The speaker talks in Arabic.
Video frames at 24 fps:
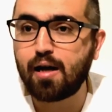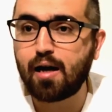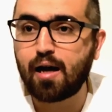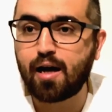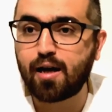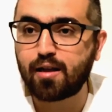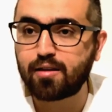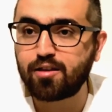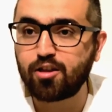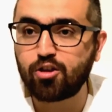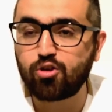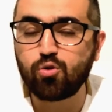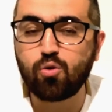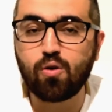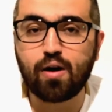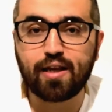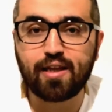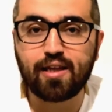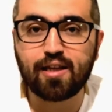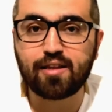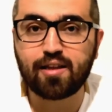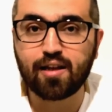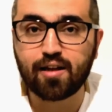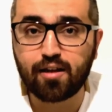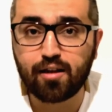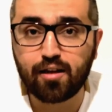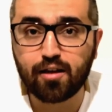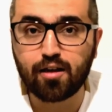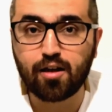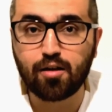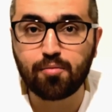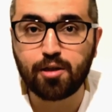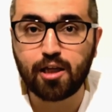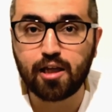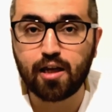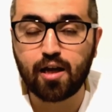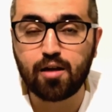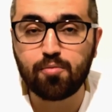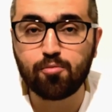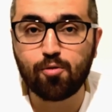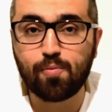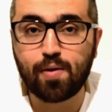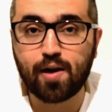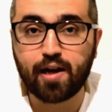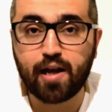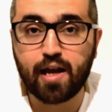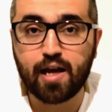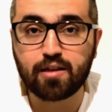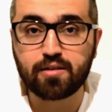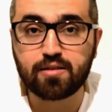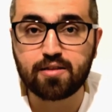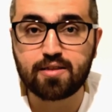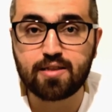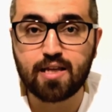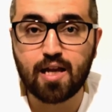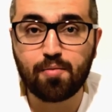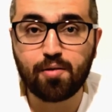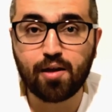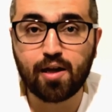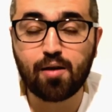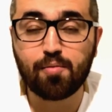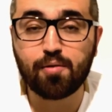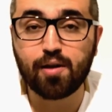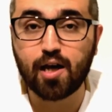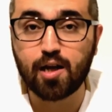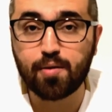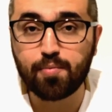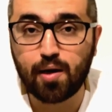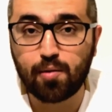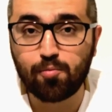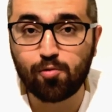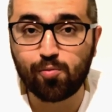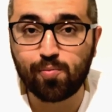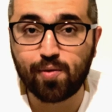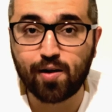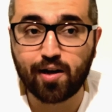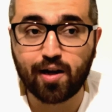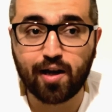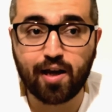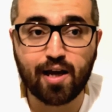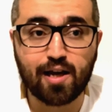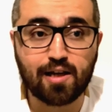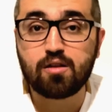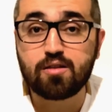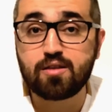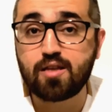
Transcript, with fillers: اعطيته اي دقيقه بالمباريات السابقه باربع مباريات